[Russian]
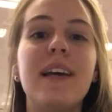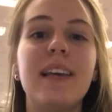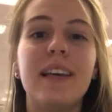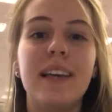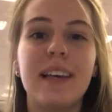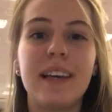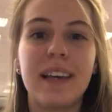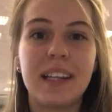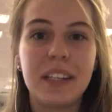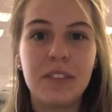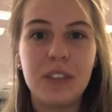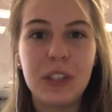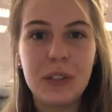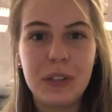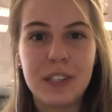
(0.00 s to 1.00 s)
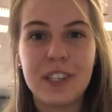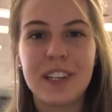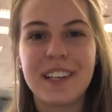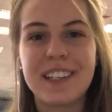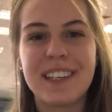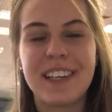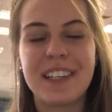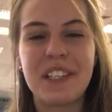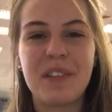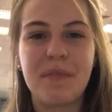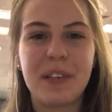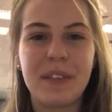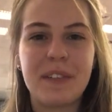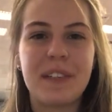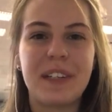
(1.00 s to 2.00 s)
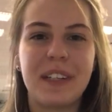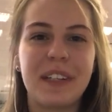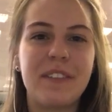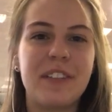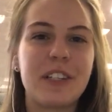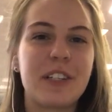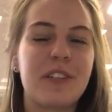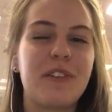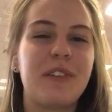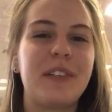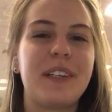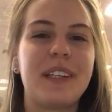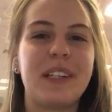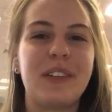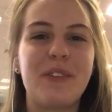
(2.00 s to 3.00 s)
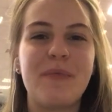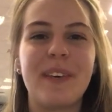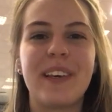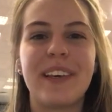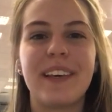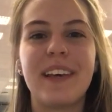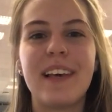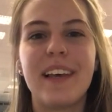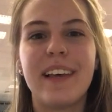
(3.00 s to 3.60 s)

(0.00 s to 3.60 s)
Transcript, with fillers: И это видео сейчас я снимаю в стенах Высшей школы экономики.